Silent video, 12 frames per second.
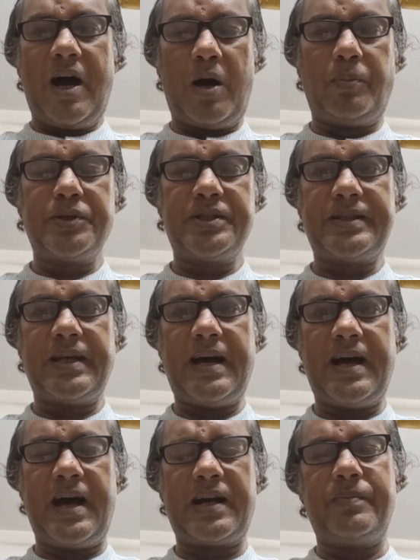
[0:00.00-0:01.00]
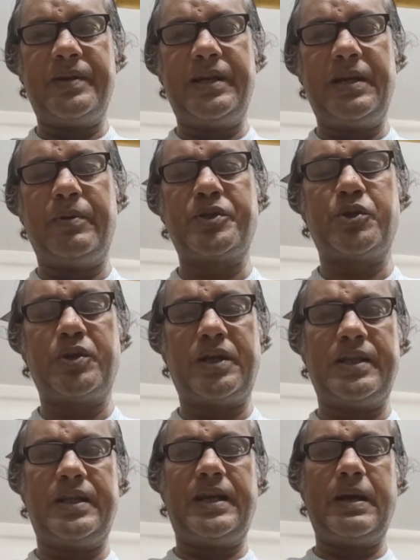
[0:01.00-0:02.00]
অবস্থা আগামী নির্বাচন
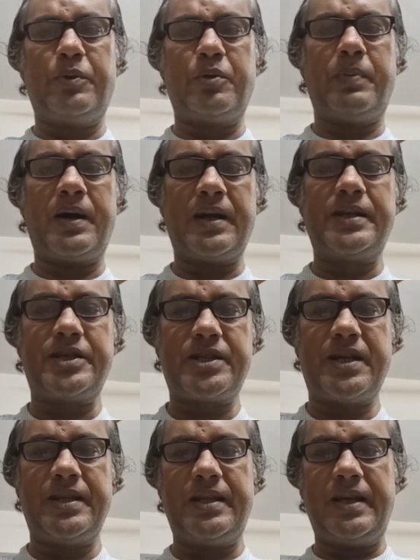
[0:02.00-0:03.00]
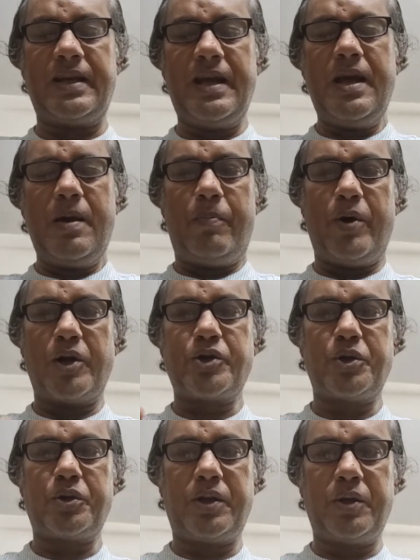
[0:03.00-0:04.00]
কেন্দ্রিক এবং বাংলাদেশ কেন্দ্রিক
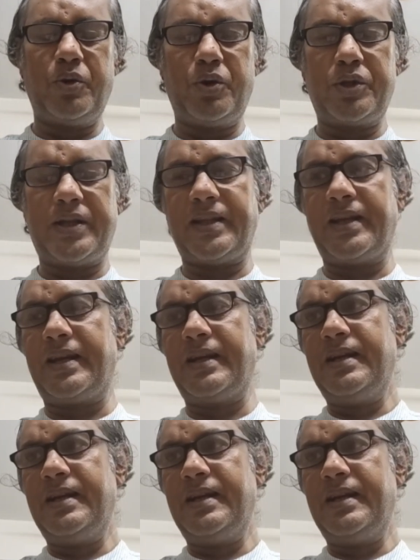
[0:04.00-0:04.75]
পরাশক্তিগুলোর তাদের